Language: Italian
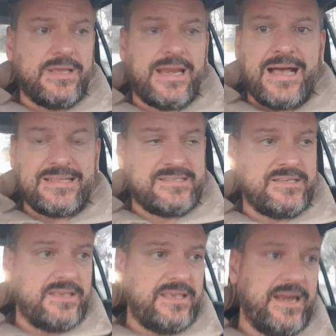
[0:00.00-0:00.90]

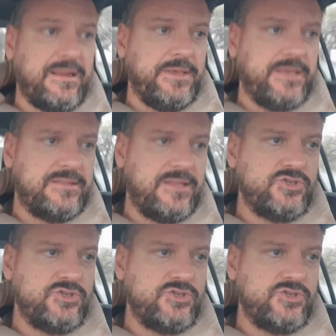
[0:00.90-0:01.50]
grazie chiaramente